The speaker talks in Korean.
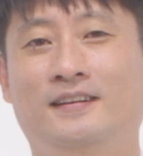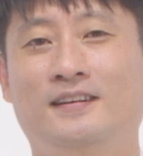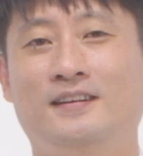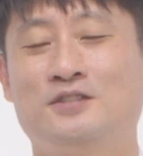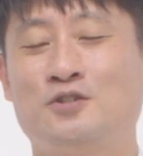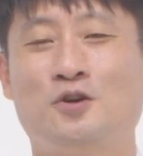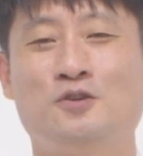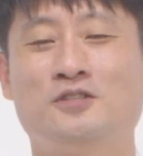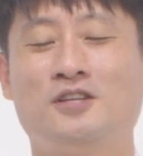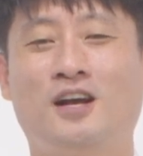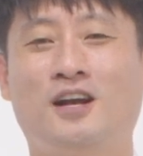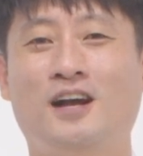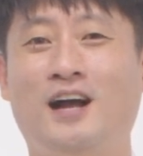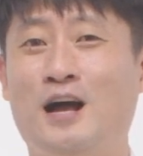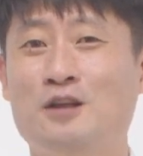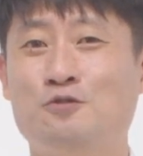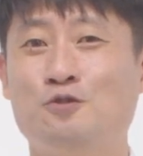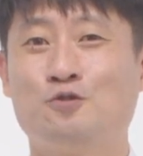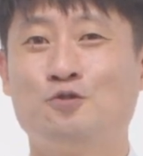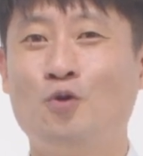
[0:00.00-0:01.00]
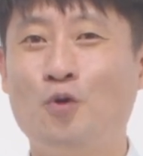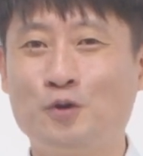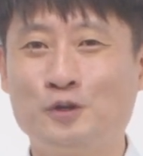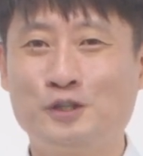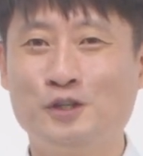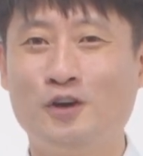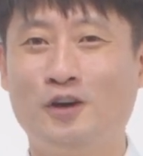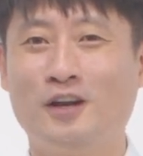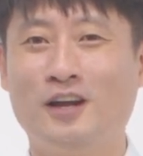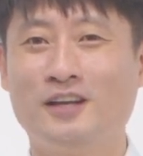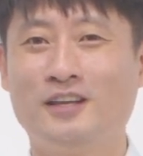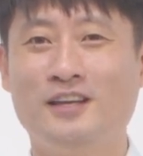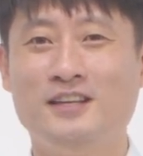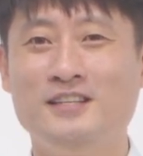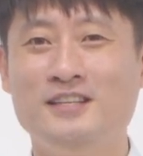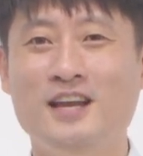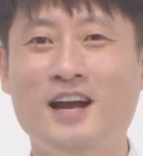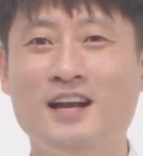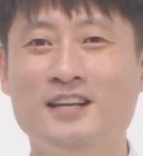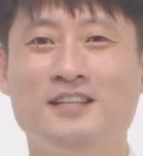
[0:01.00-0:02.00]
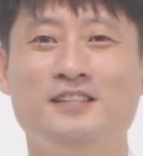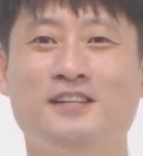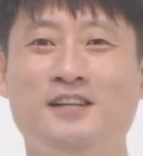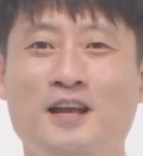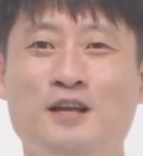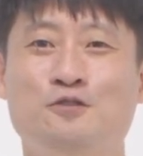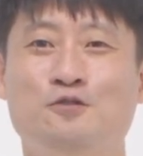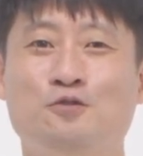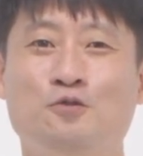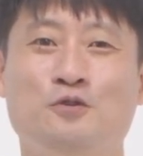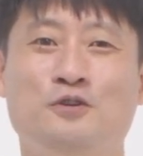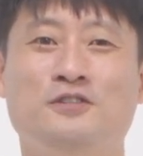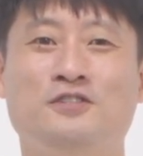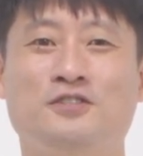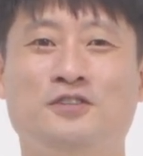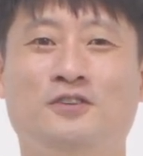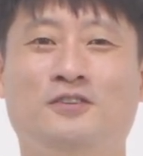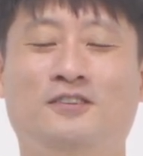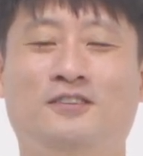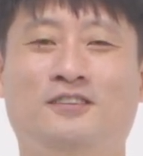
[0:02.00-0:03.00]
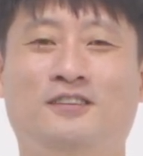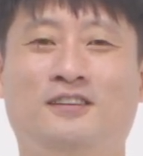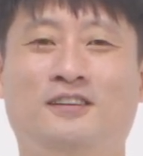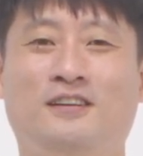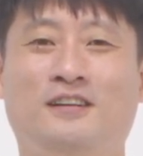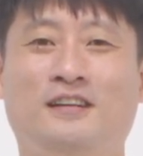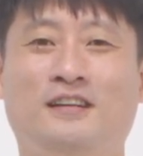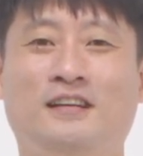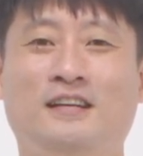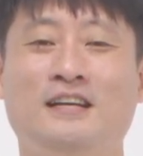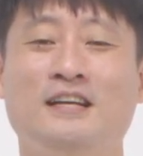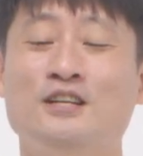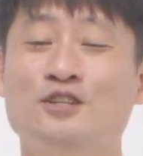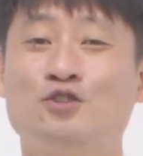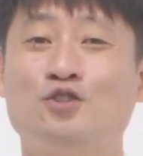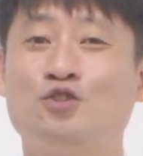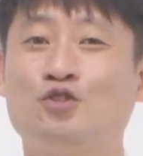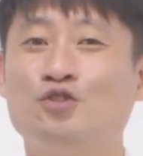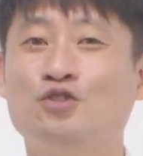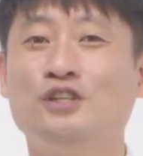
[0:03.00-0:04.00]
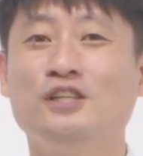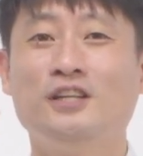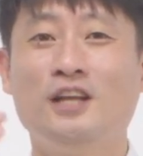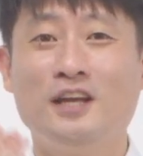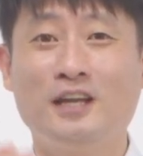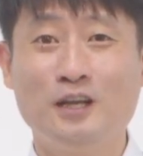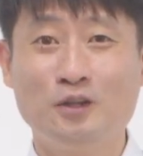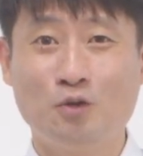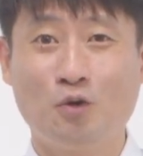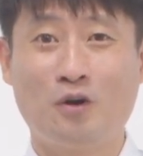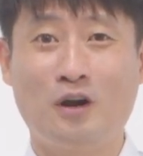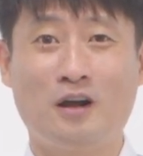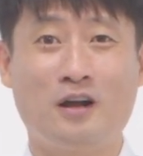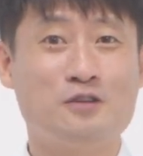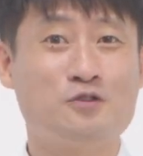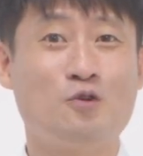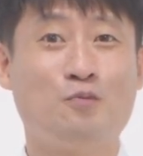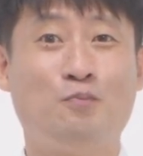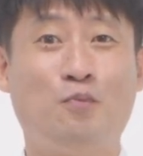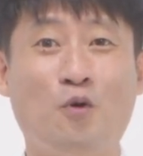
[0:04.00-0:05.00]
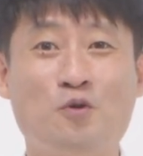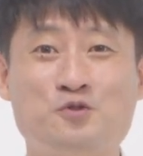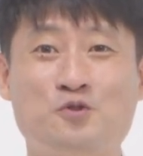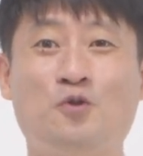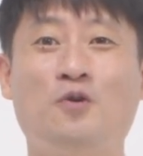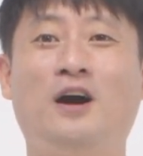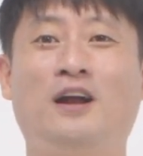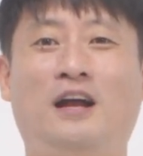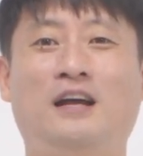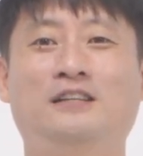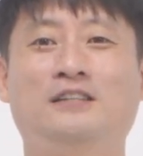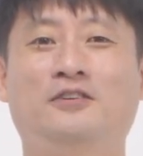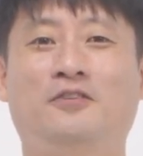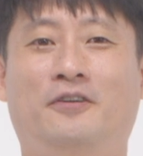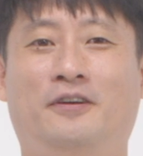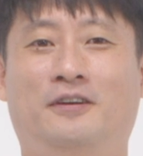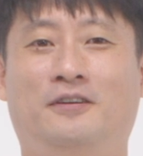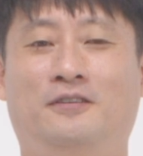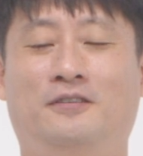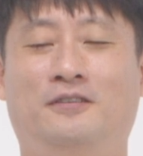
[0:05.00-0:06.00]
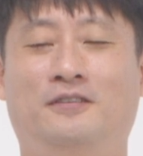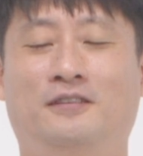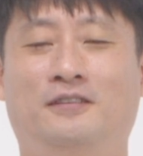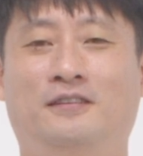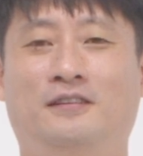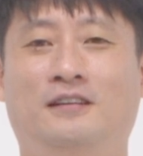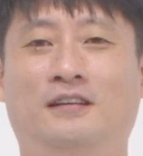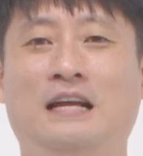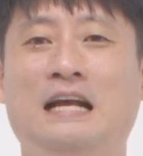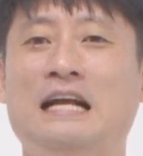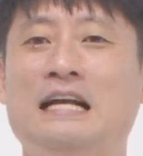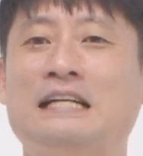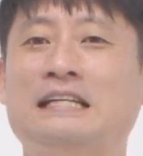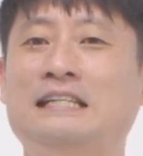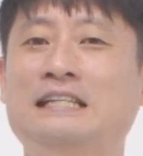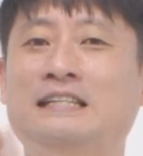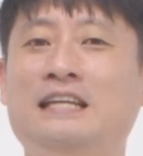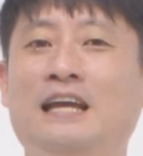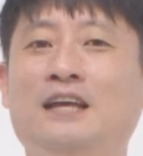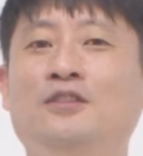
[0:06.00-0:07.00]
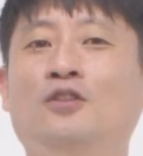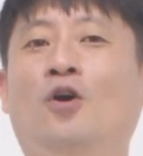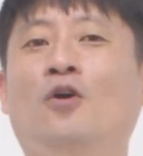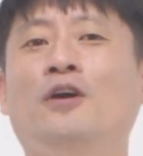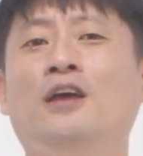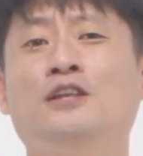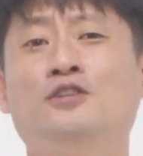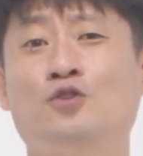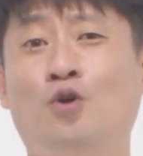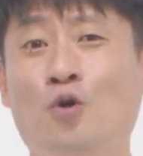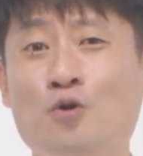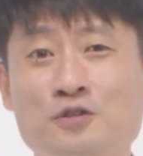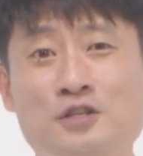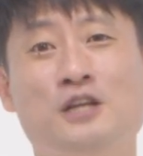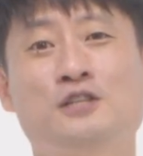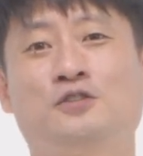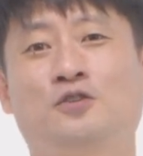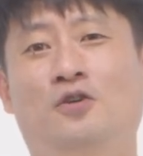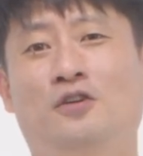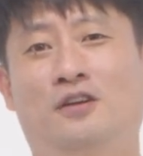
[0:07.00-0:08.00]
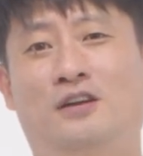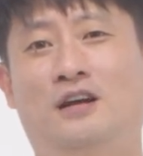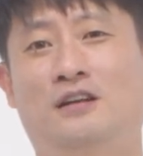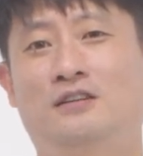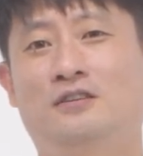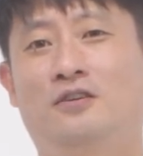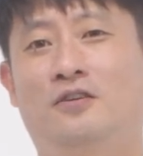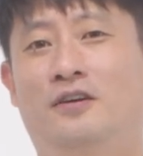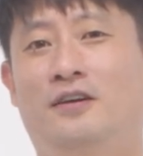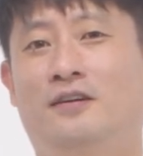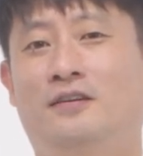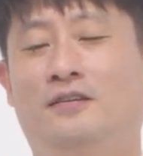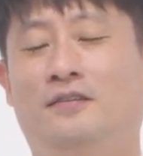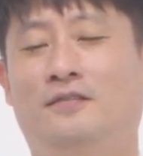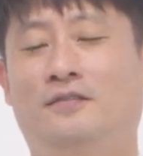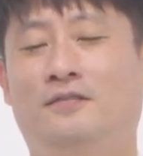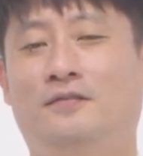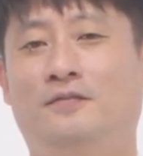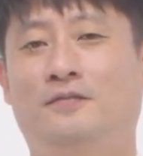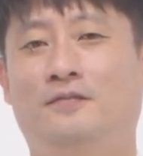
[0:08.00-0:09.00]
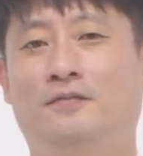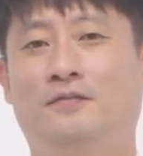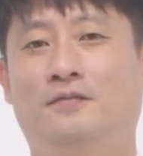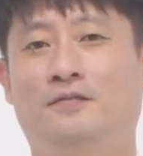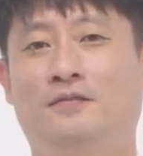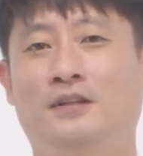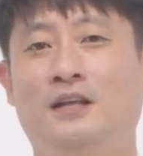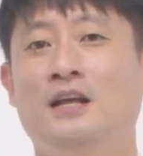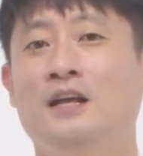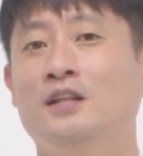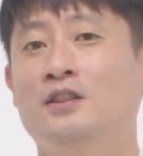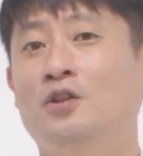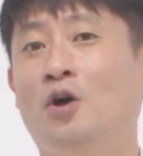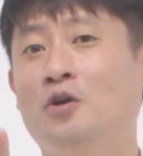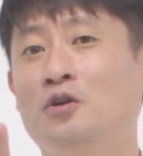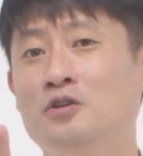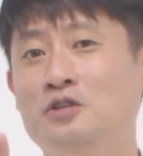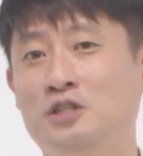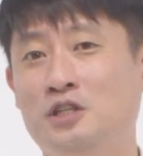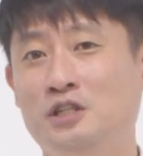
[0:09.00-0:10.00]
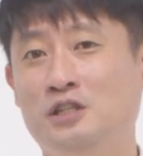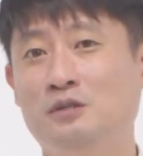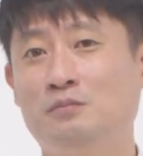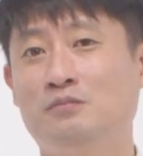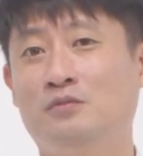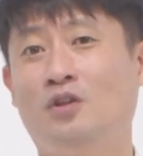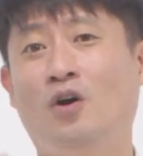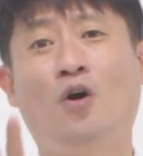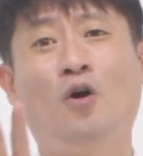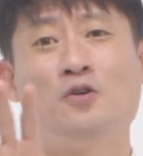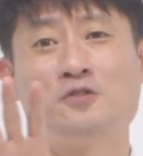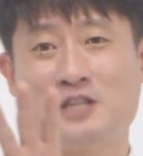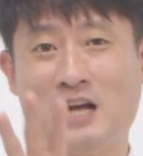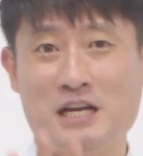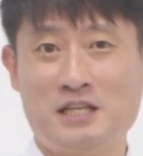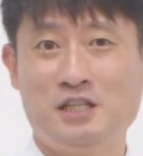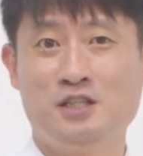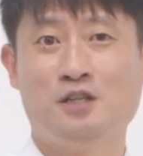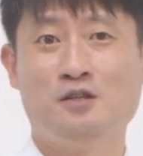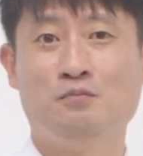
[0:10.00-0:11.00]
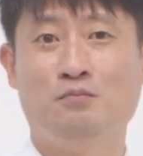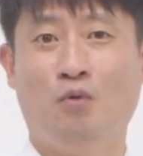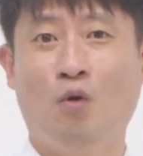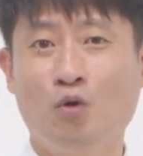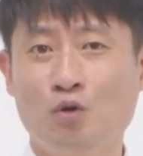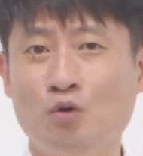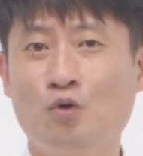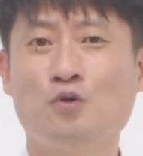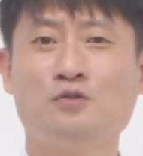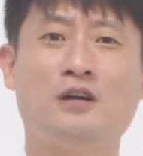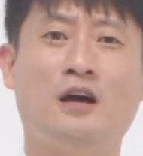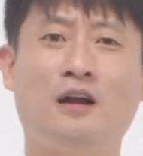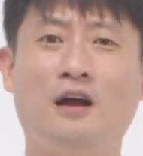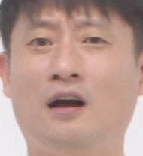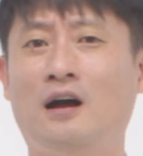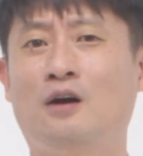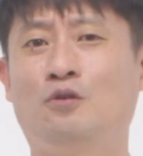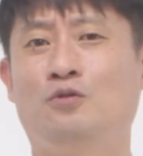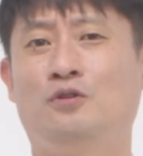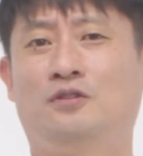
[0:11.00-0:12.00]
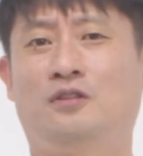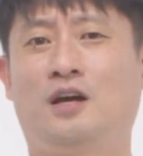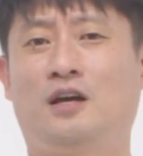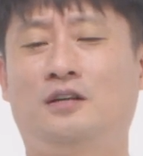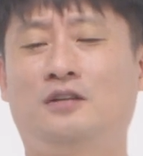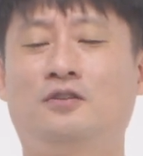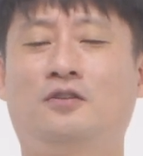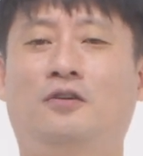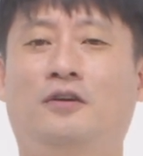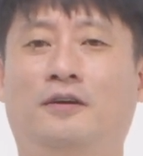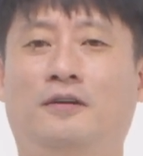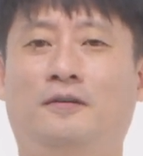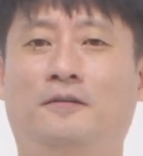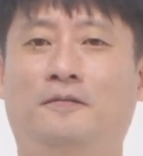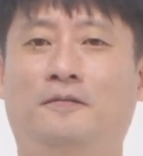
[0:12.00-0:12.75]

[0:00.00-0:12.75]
천사가 아주 속 시원하게 이야기를 해주고 있죠. 주인에게 돌아가서 복종하라는 거예요. 그게 너의 정체성이라는 거야. 너는 지금 너 자신을 모르고 살아가고 있다는 거예요.